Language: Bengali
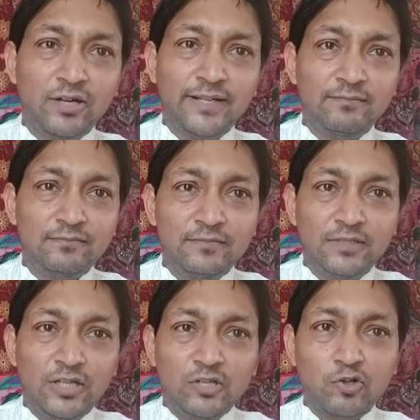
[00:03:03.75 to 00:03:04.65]
করেন
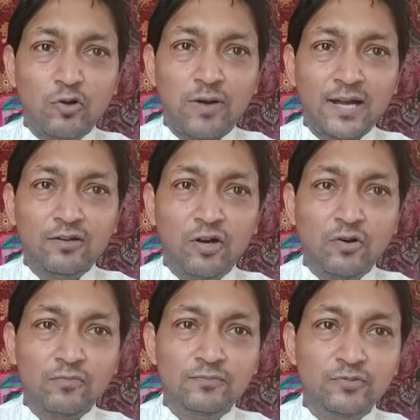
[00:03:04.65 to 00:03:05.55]
সৌভাগ্য
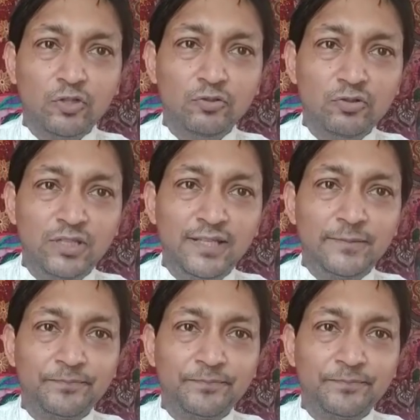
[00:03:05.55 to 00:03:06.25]
চতুর্থী